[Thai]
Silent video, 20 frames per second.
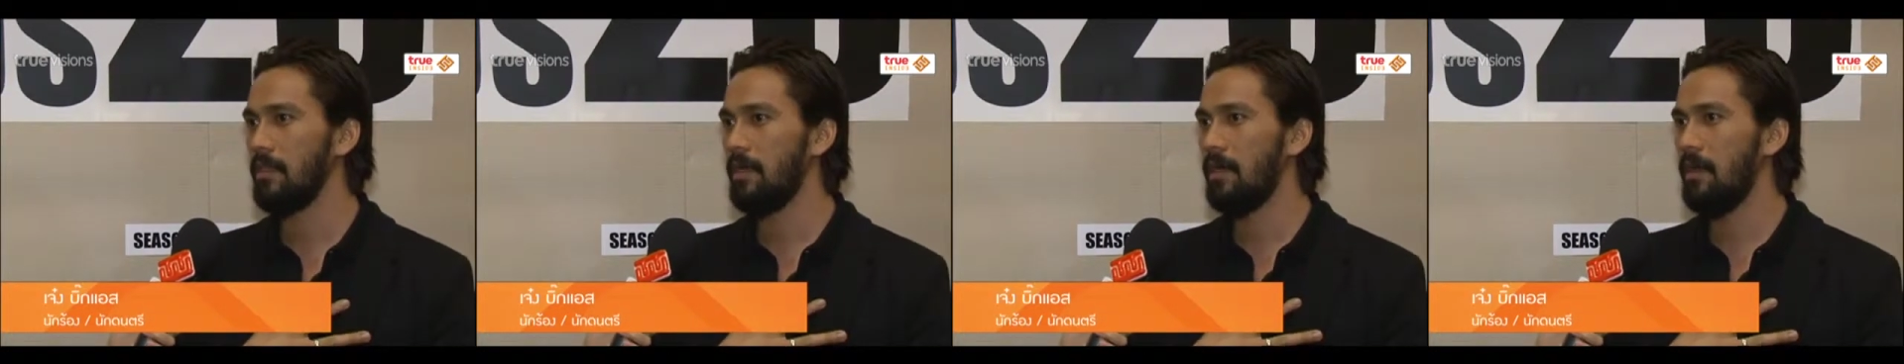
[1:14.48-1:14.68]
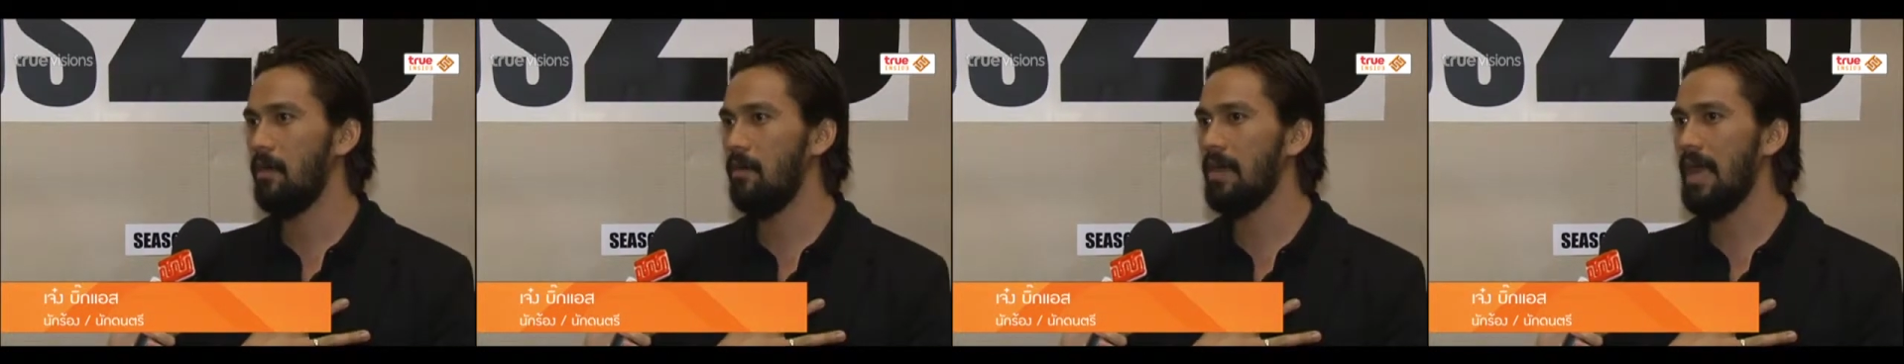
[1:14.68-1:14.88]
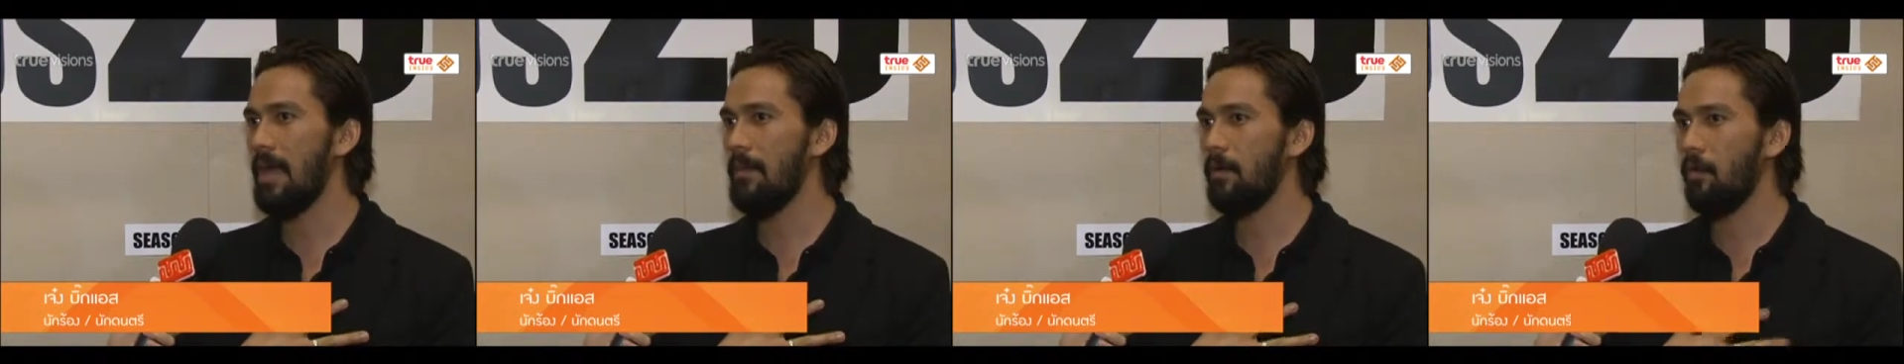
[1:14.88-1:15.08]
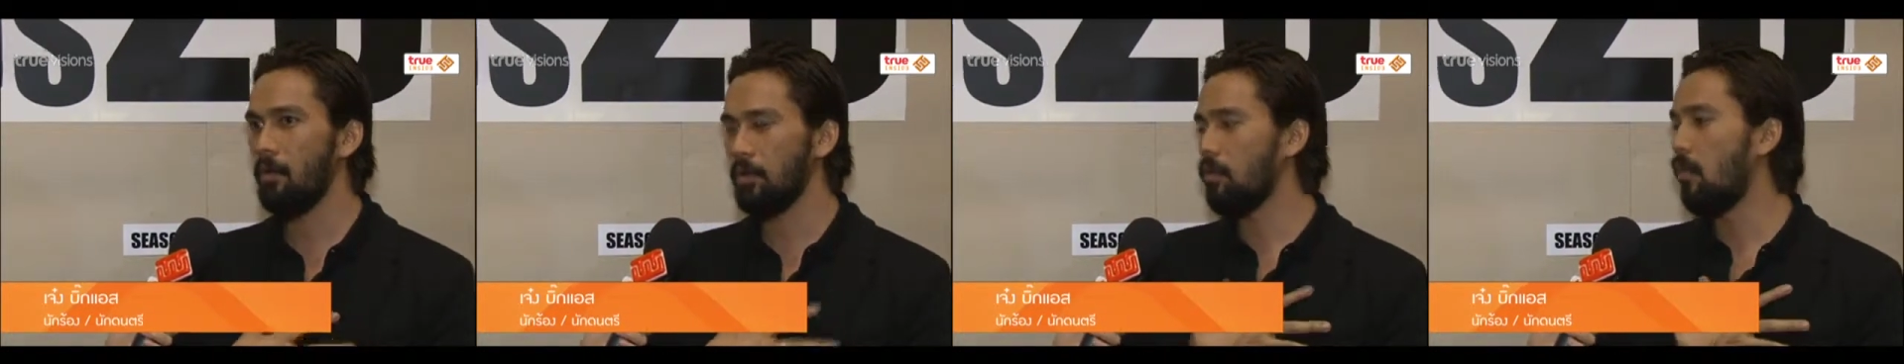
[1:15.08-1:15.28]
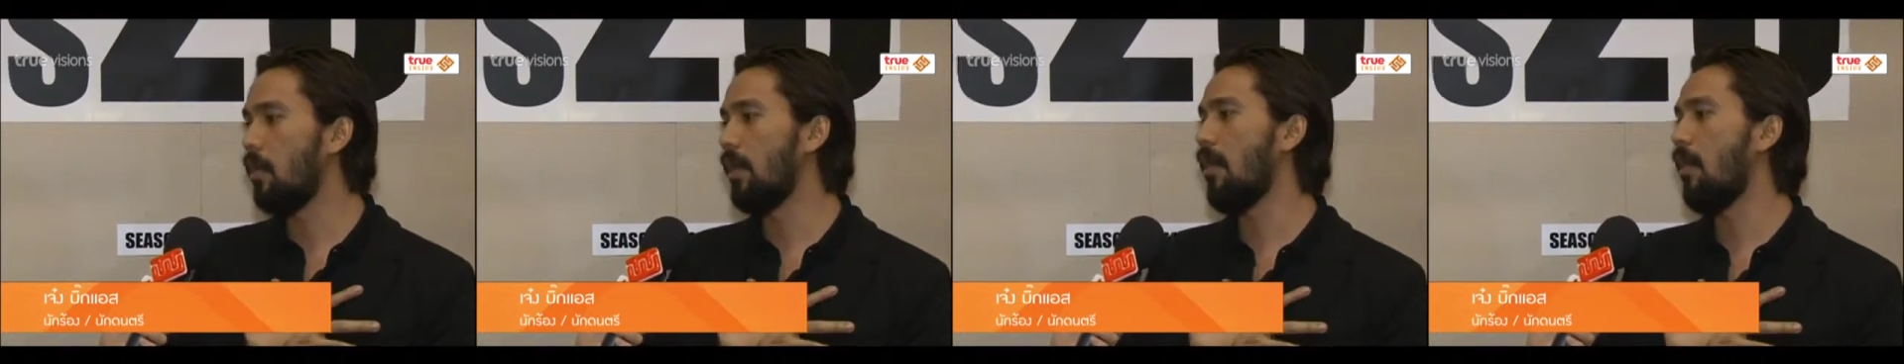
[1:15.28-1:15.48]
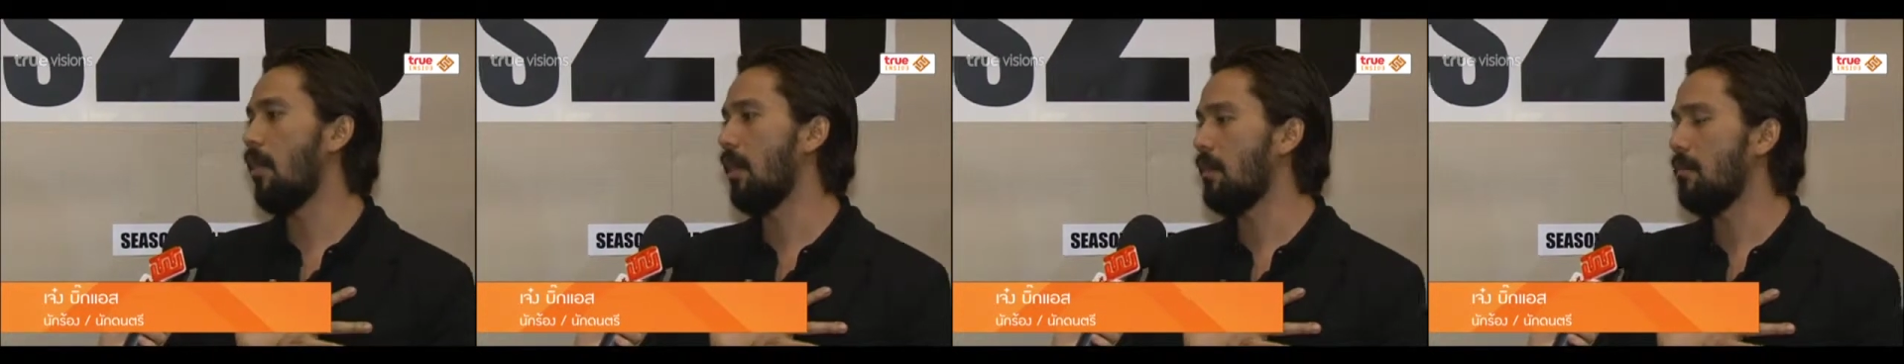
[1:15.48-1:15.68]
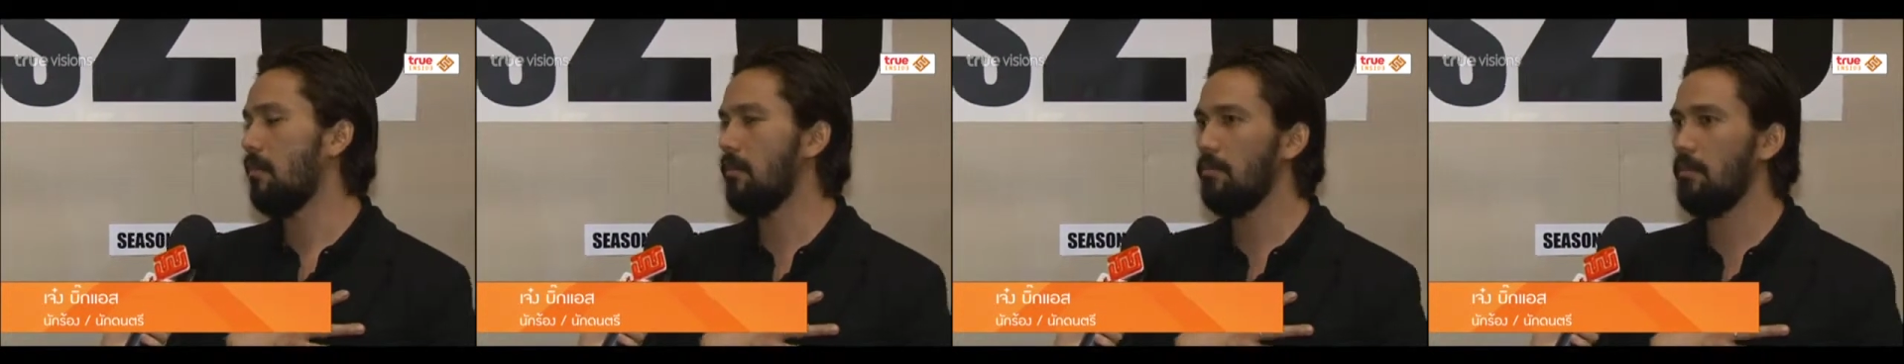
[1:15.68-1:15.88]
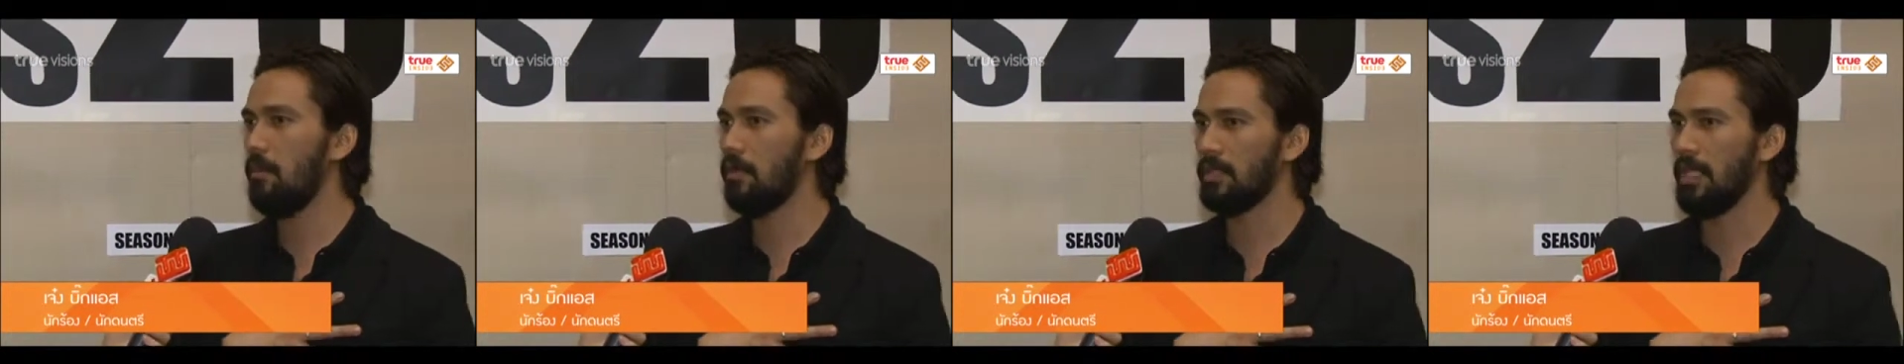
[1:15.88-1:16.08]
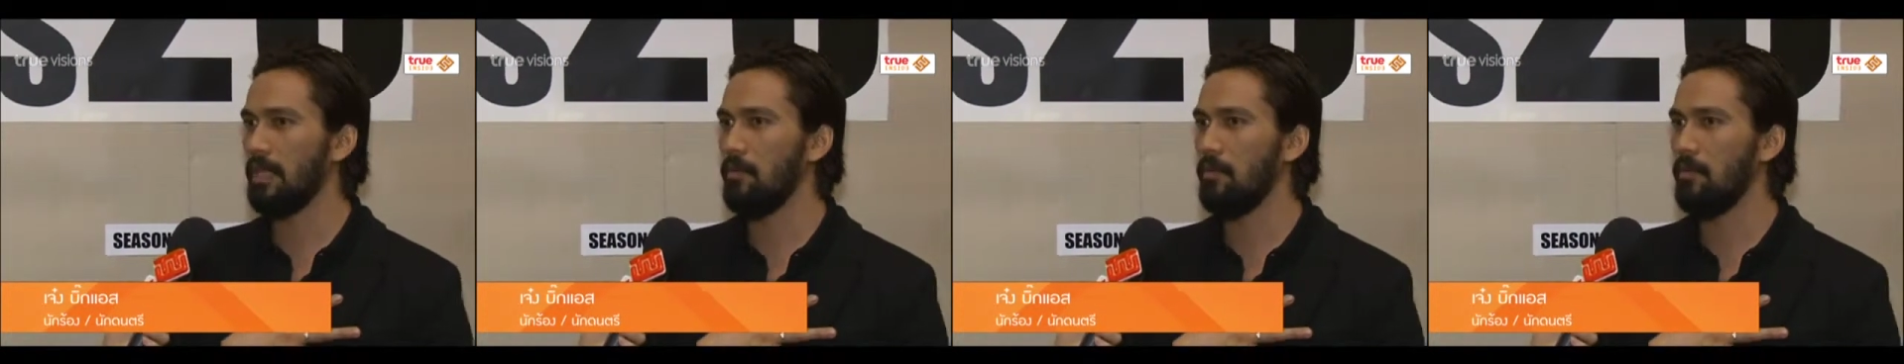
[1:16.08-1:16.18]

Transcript: เราก็กลายเป็นคนกลัวหลอดแล้วเพราะปก